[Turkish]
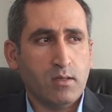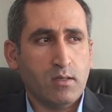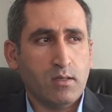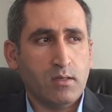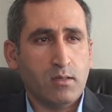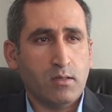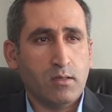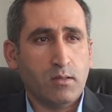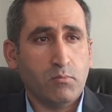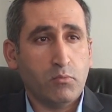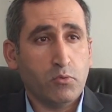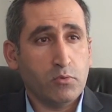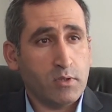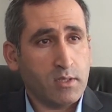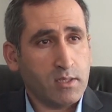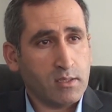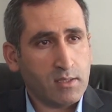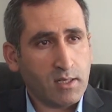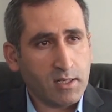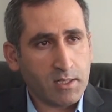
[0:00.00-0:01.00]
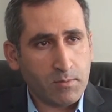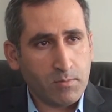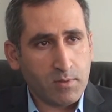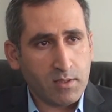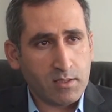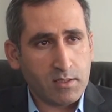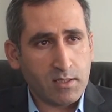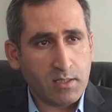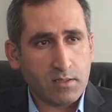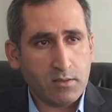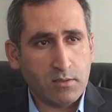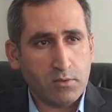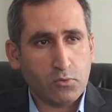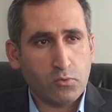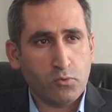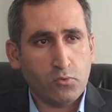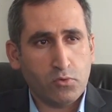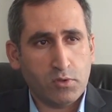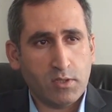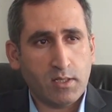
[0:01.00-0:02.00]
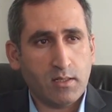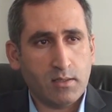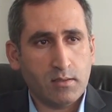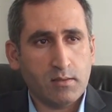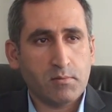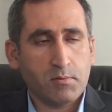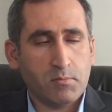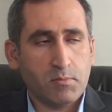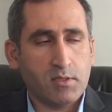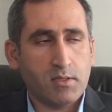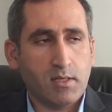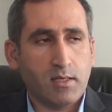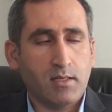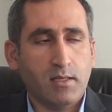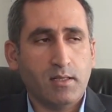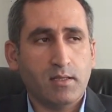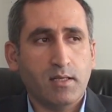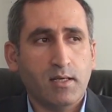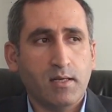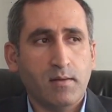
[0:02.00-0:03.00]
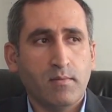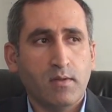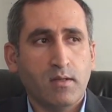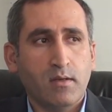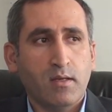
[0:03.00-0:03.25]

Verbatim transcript: e, bunları takip edeceksiniz güncel bir şekilde.